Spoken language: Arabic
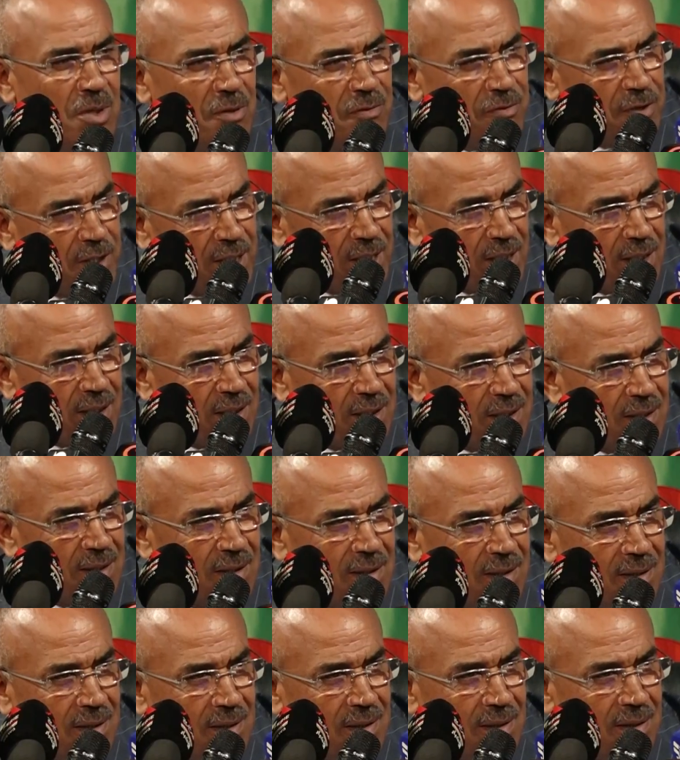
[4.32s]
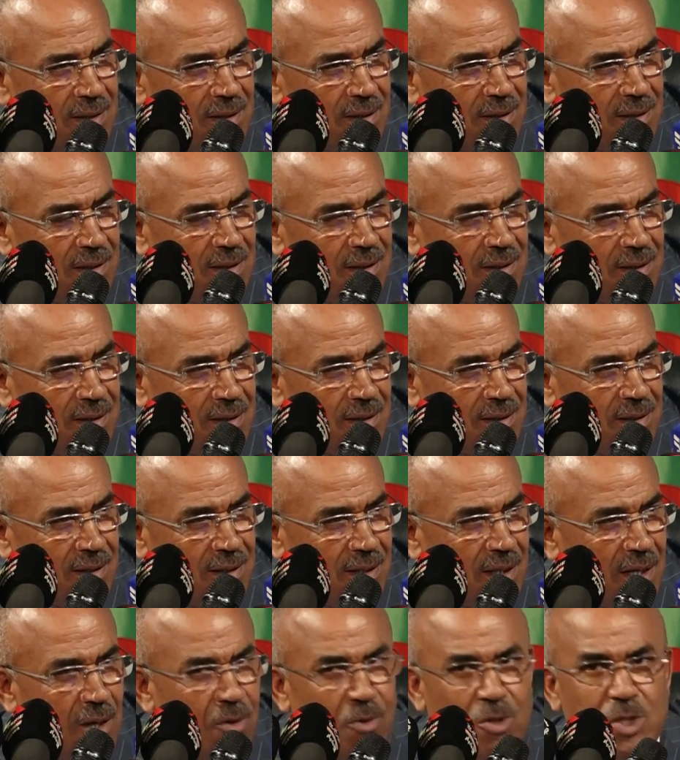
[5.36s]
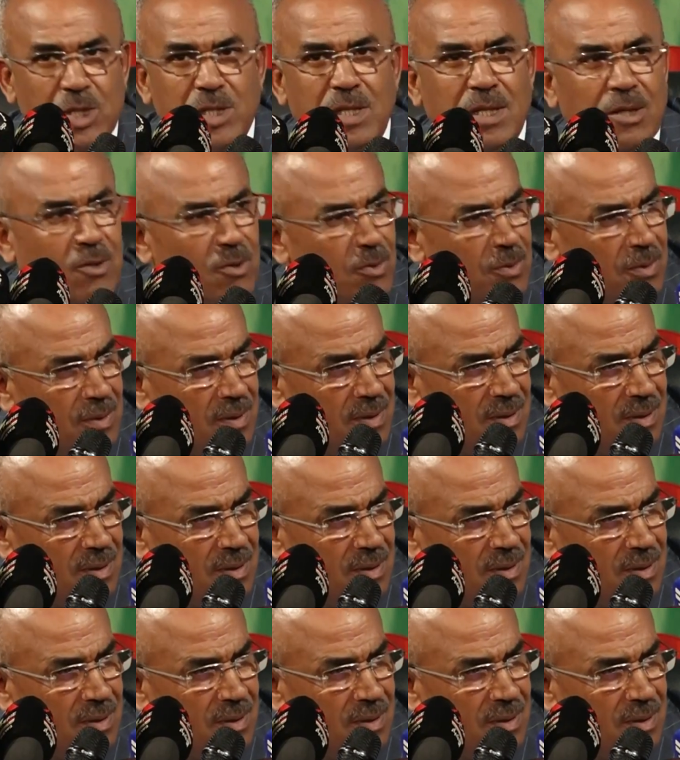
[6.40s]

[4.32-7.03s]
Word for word: الفريقان اه واش داروا